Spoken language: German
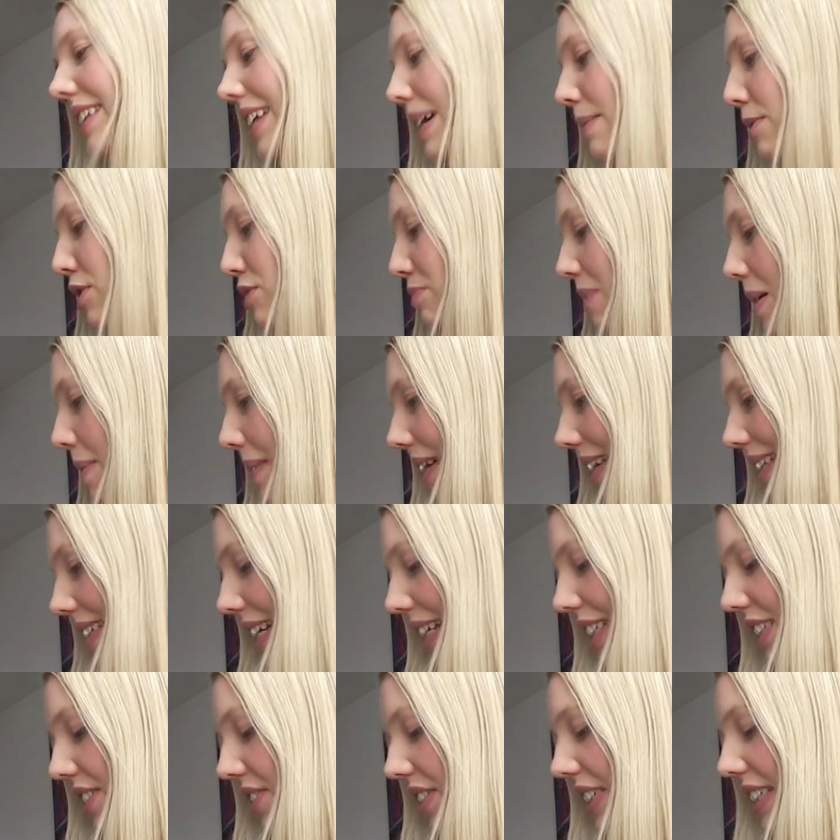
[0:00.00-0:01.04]
Da muss Mama jetzt
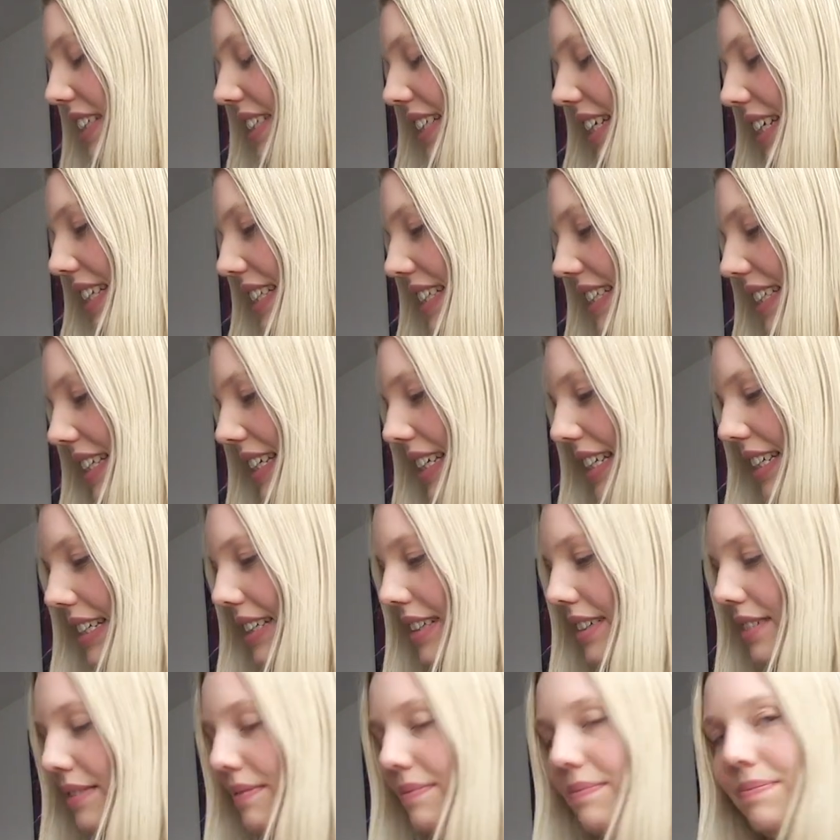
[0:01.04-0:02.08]
ganz viel
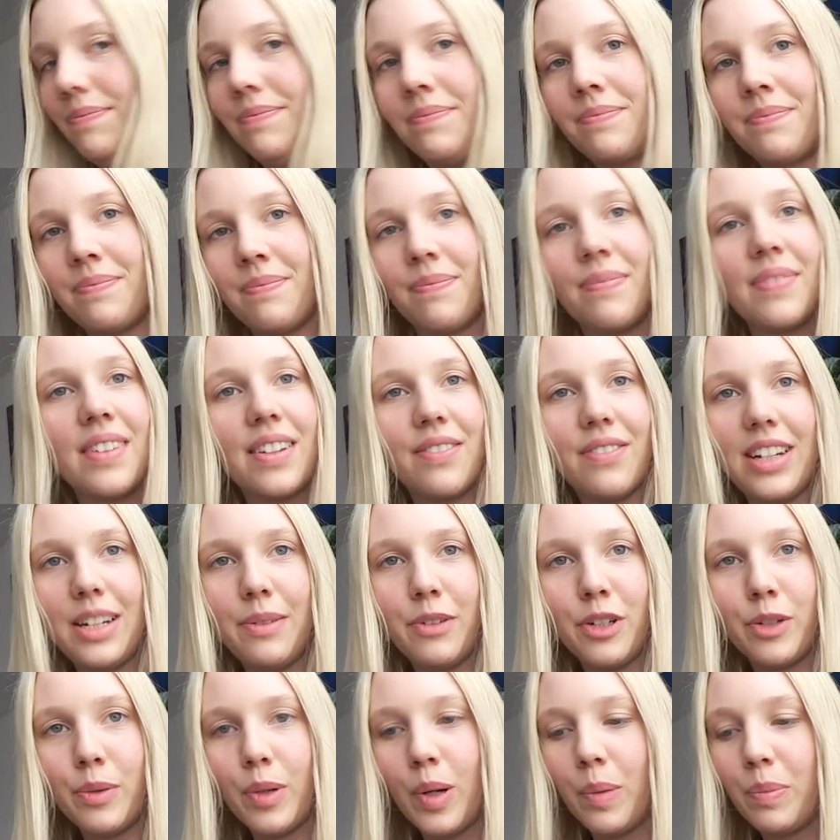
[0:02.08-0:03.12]
zensieren. Wenn
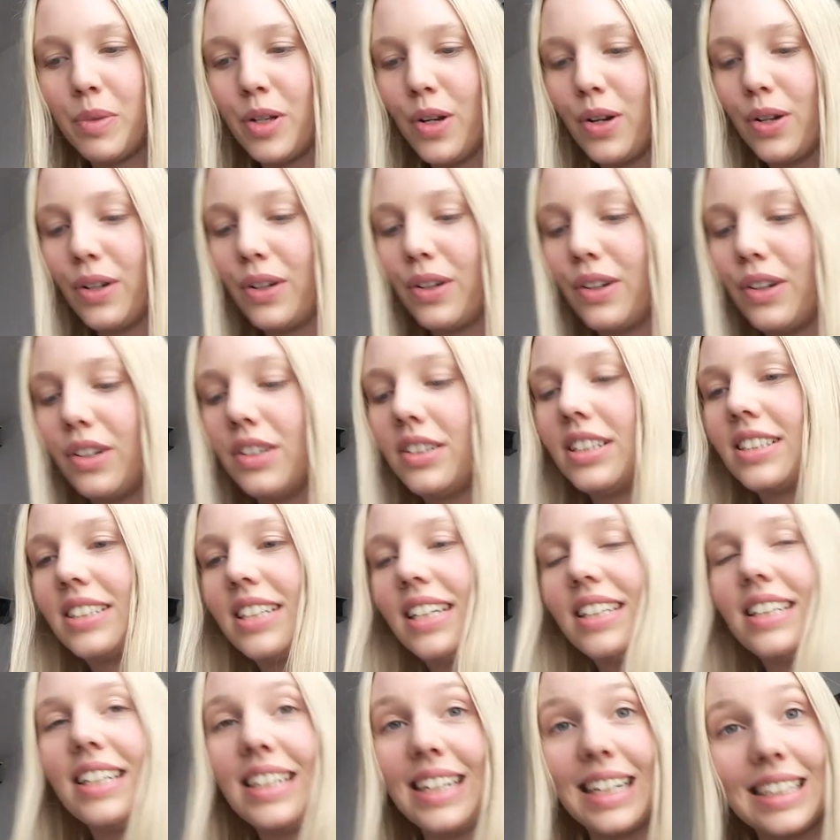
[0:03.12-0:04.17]
ihr mich überhaupt hören könnt. Das
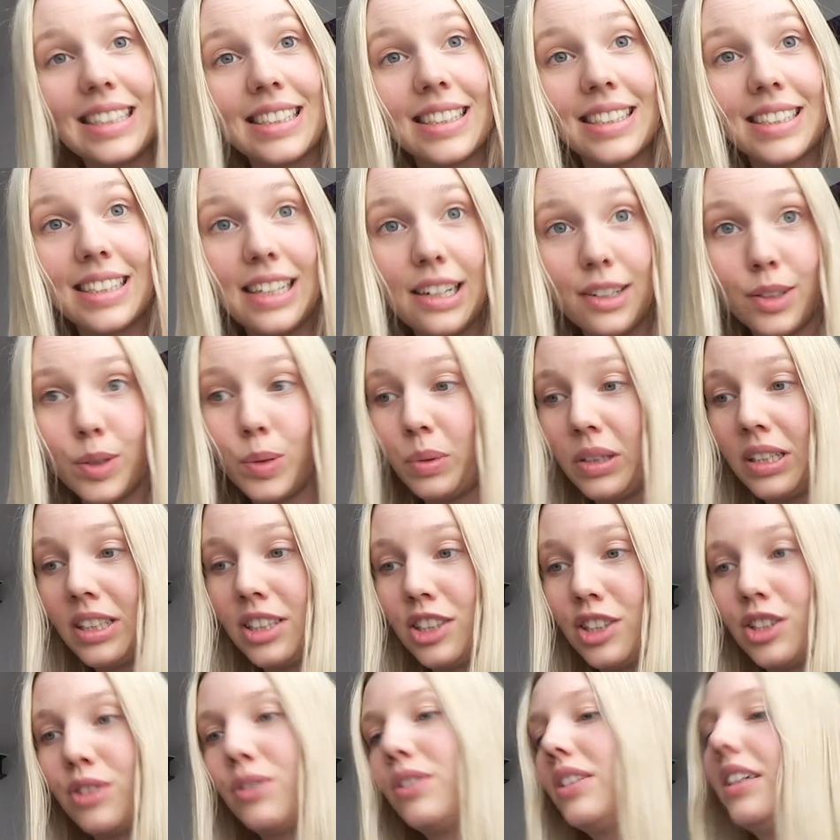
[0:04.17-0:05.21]
geht den ganzen Tag
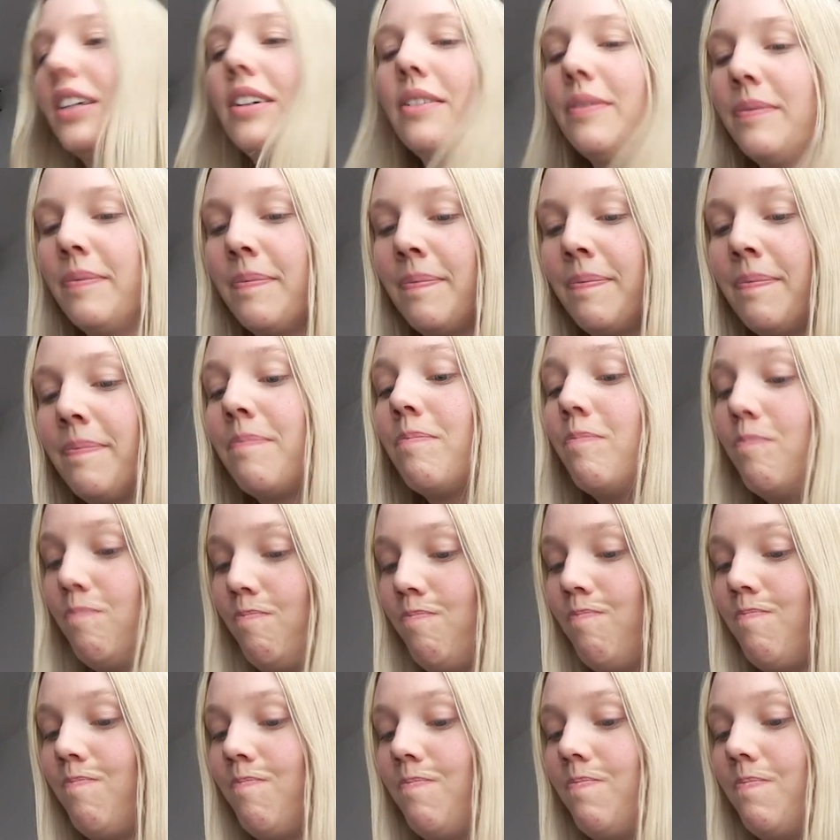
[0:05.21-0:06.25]
übrigens so.
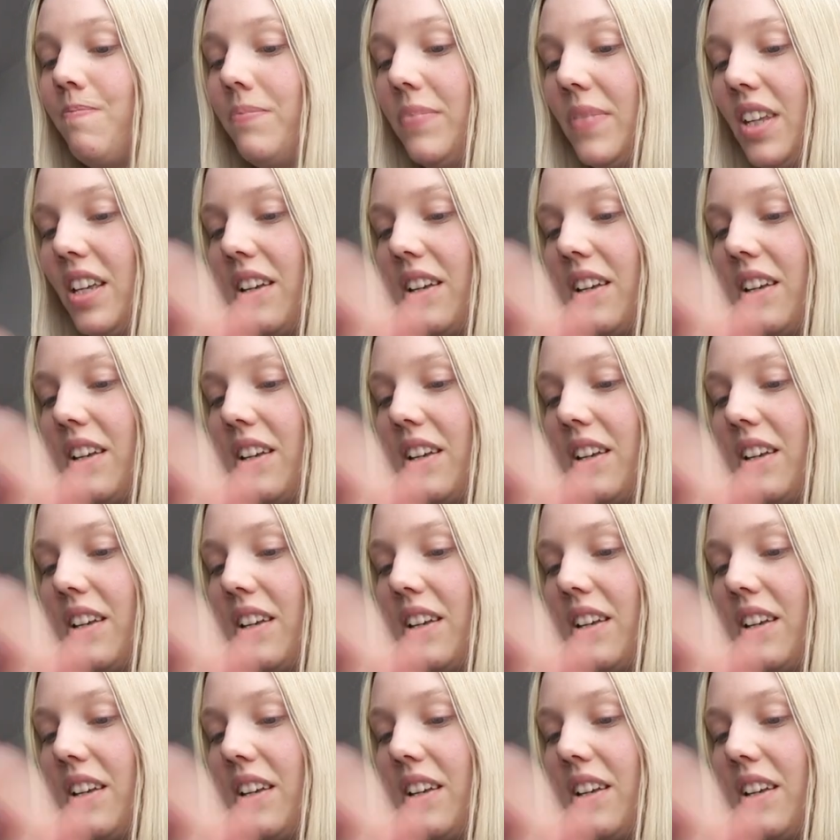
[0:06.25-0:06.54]
Ne? Mhm.